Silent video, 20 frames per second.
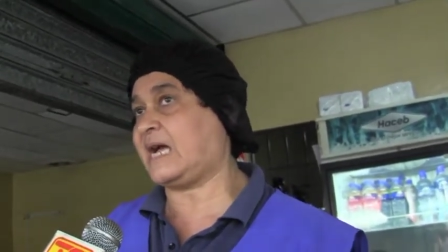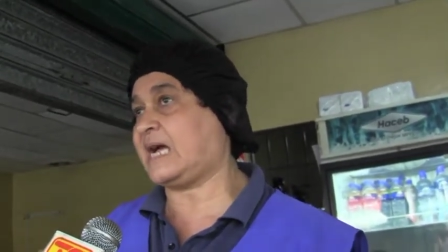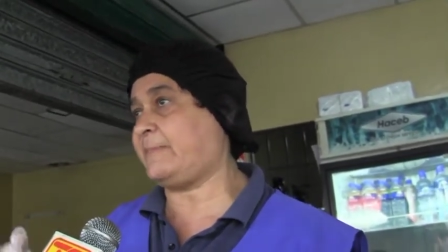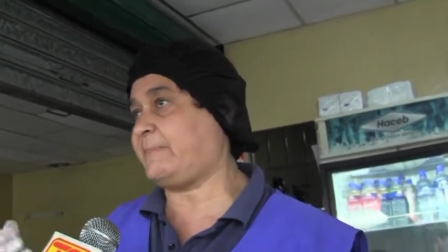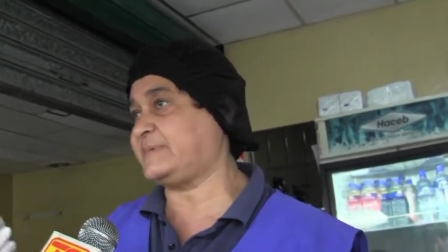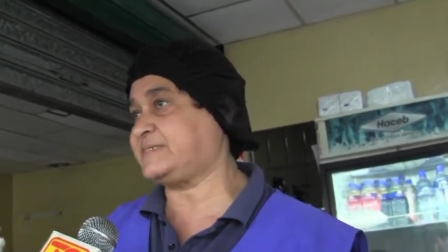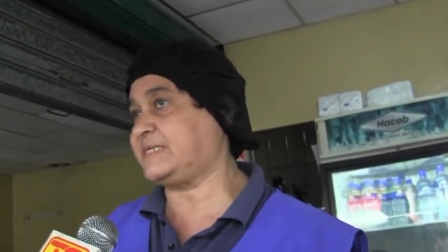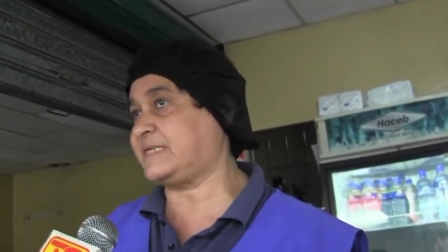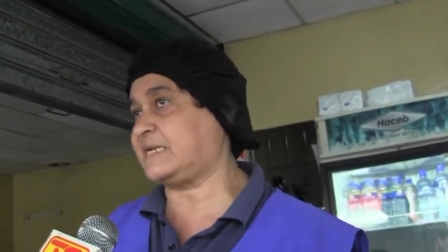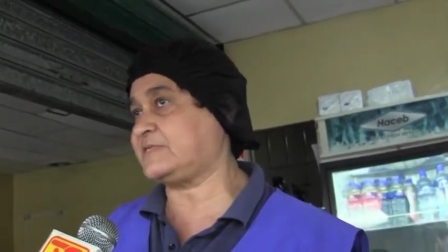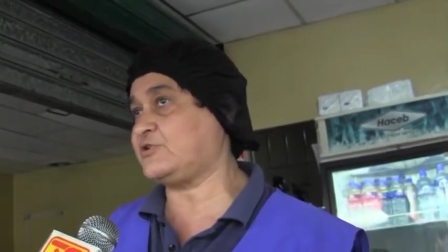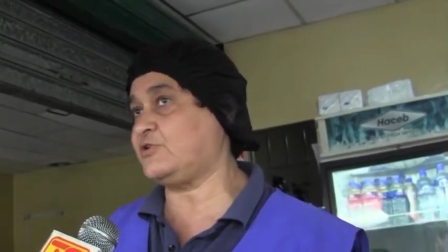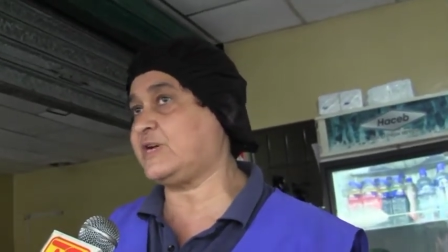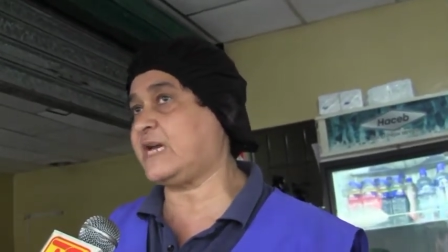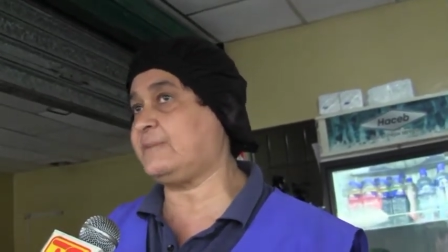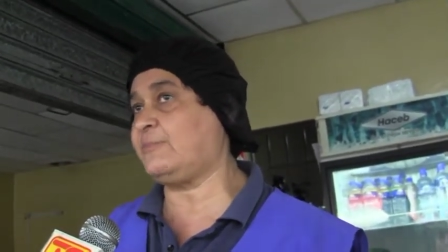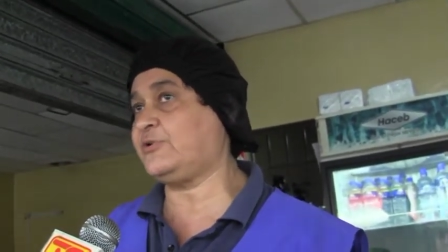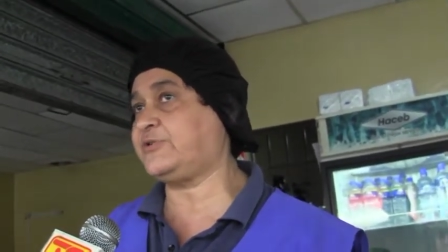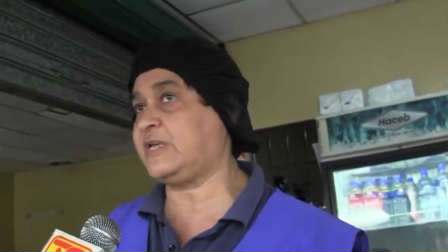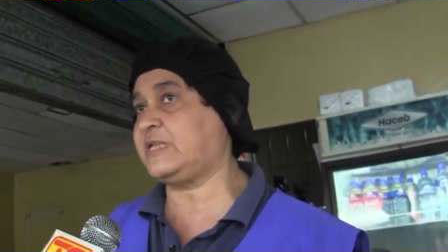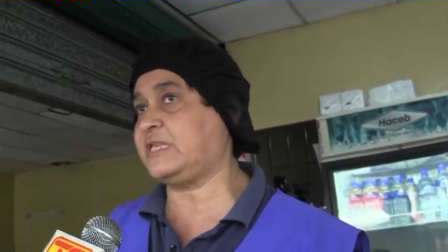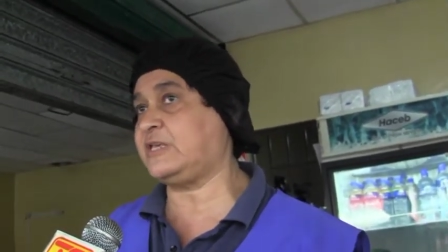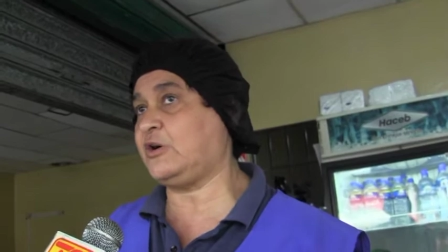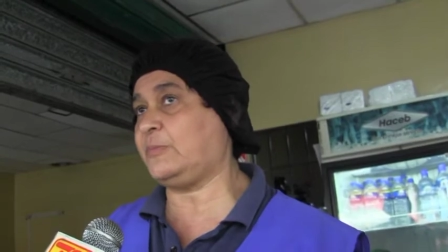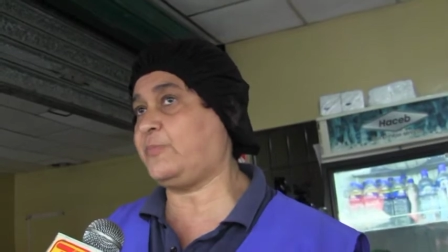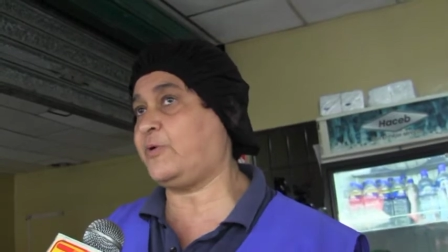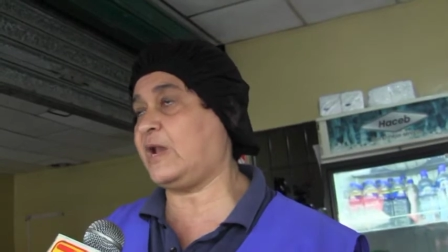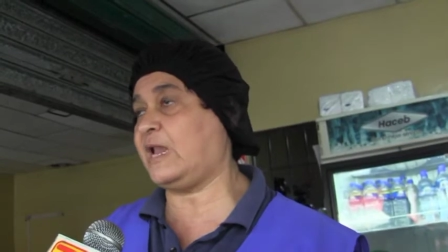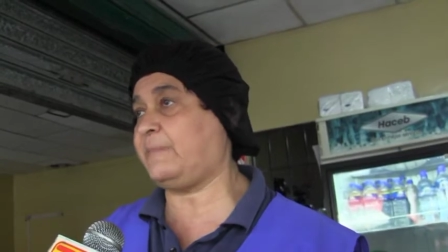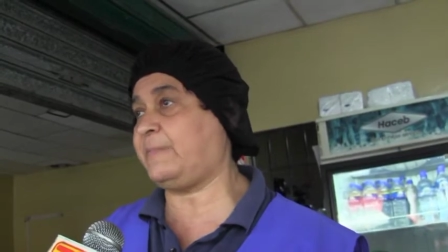capacitación que hemos
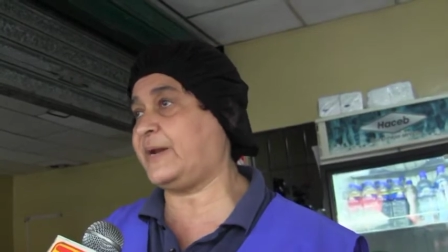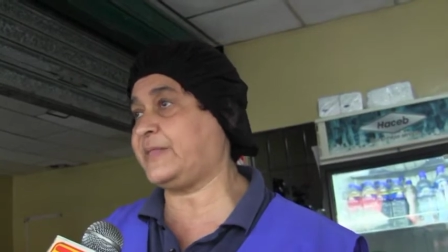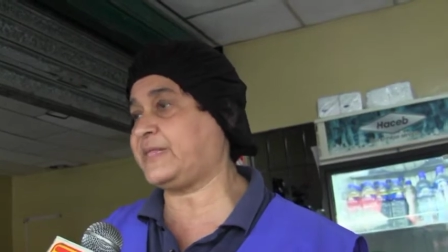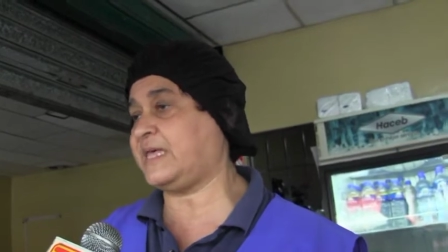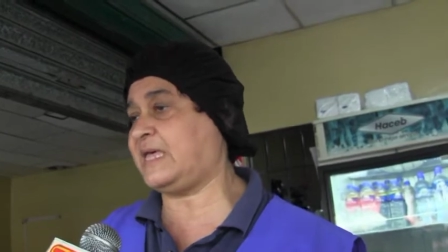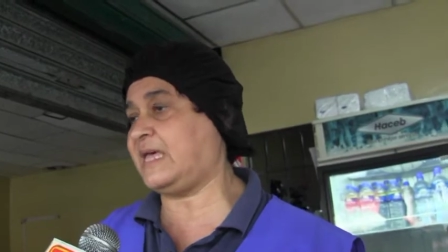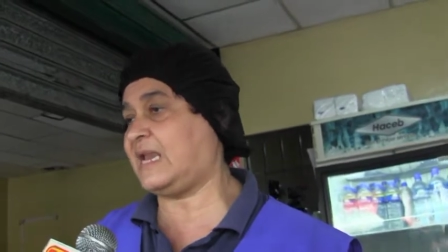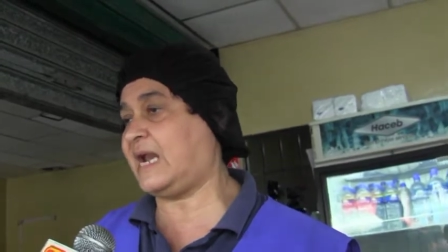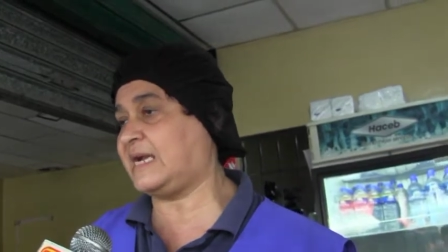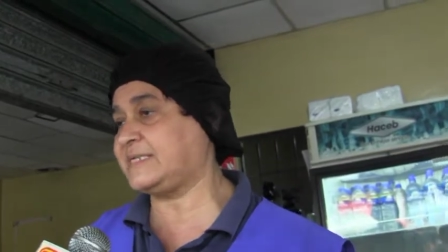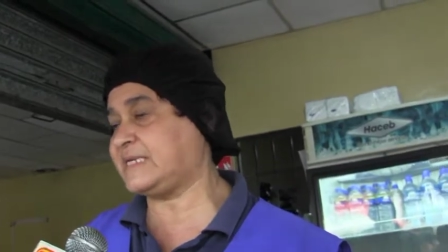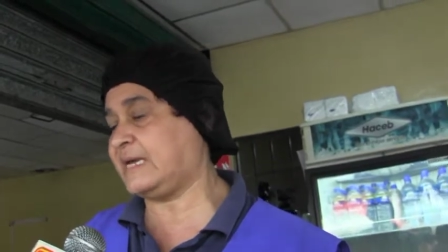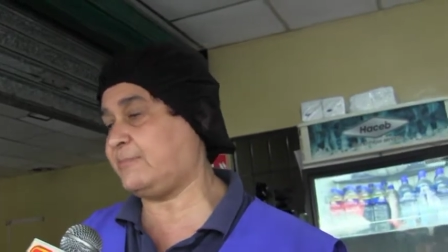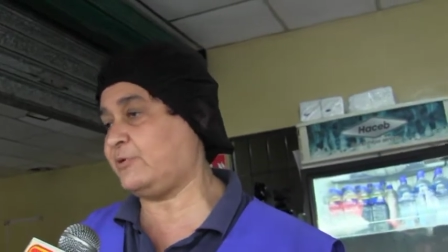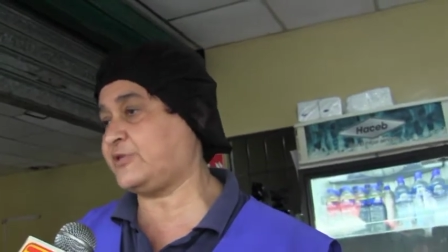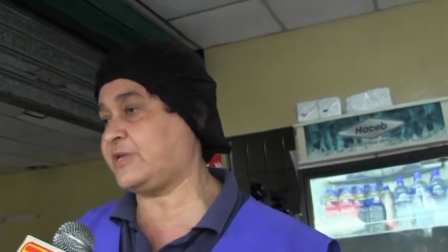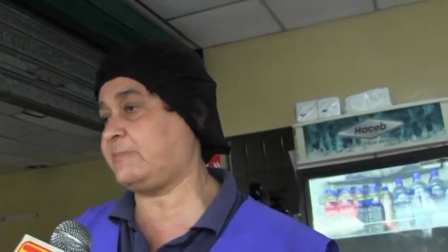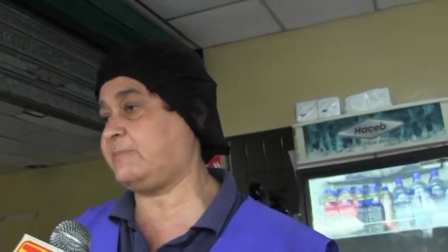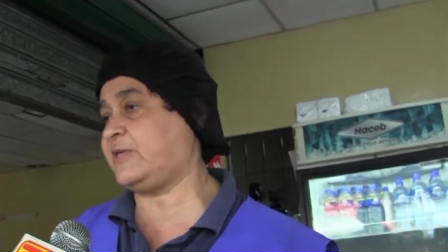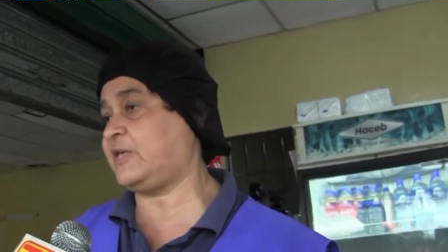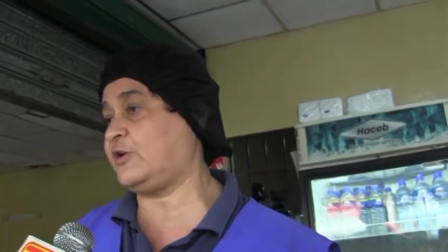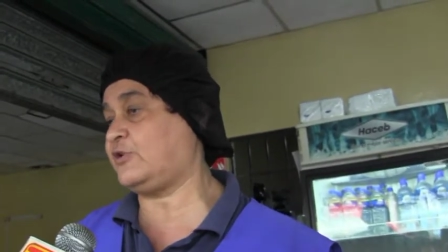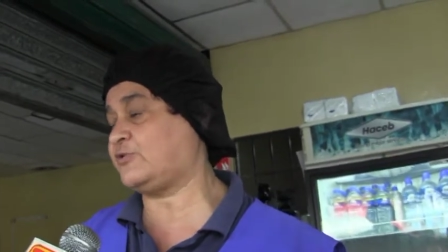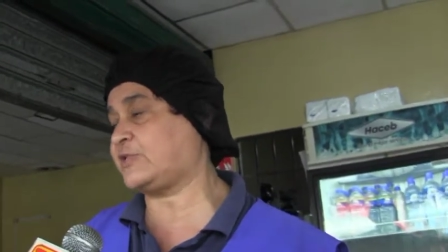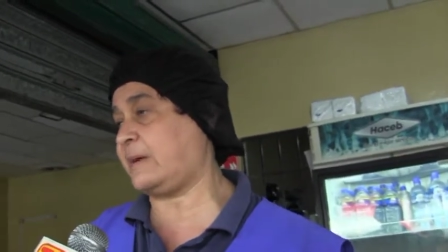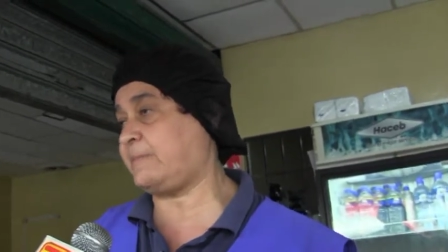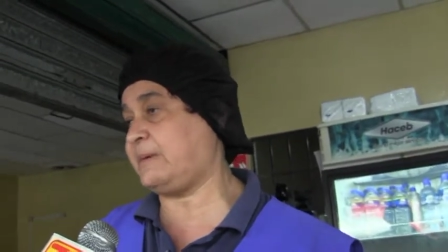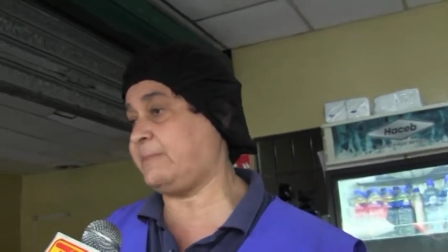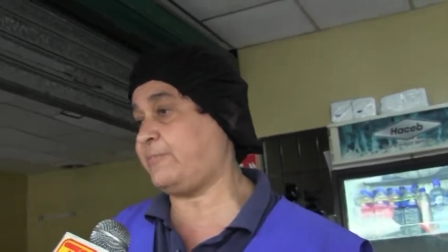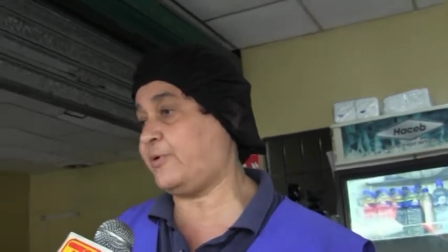tenido por el parte del ARCE, hemos
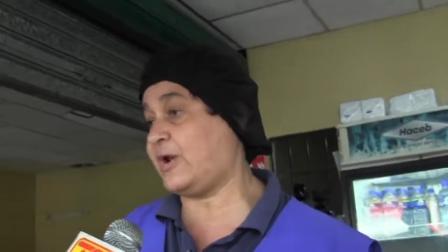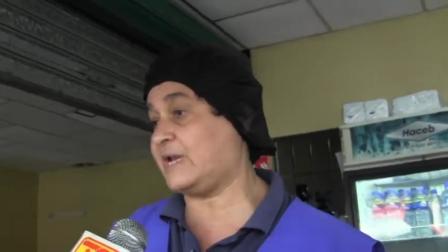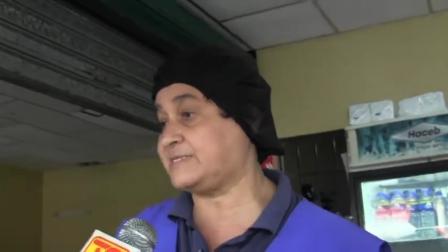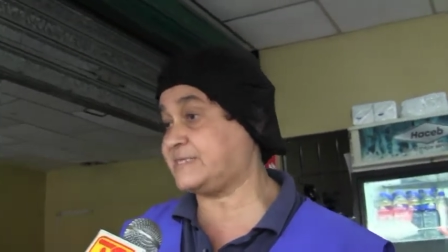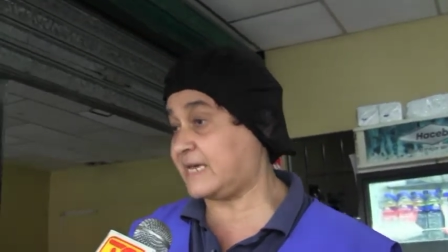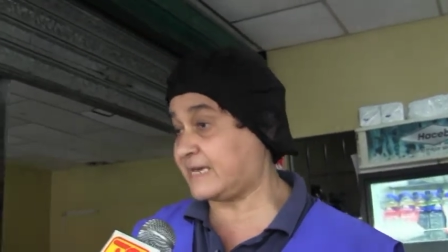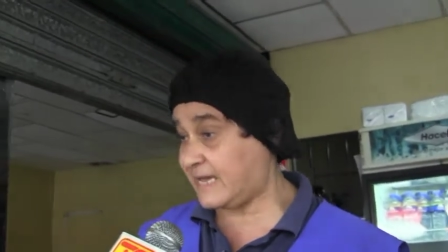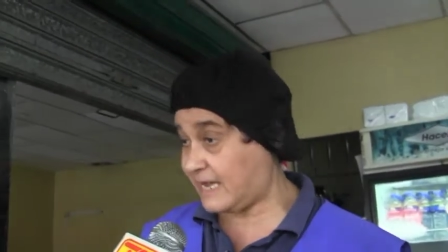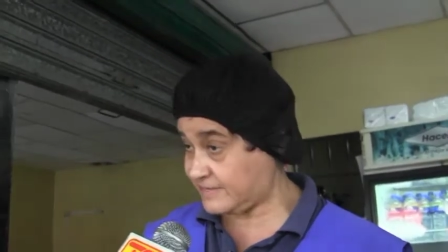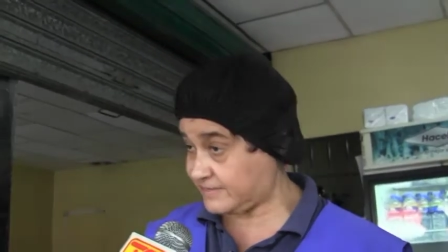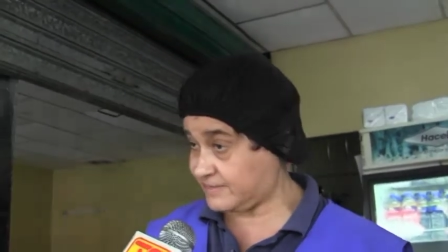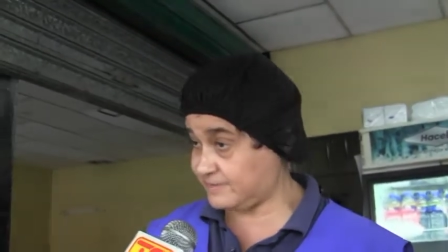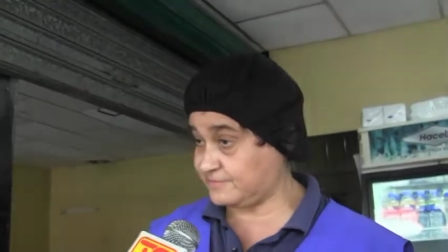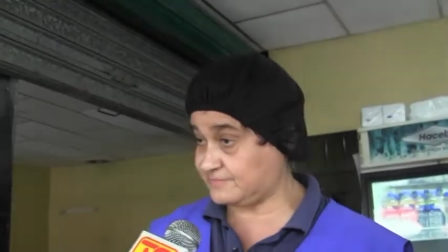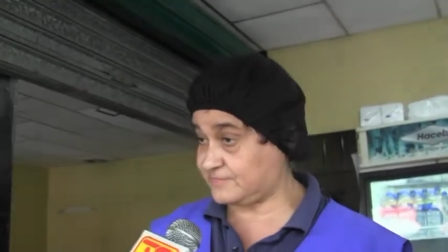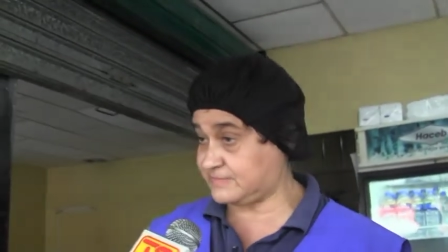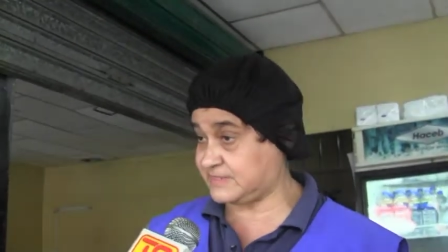tenido también por el SECAT.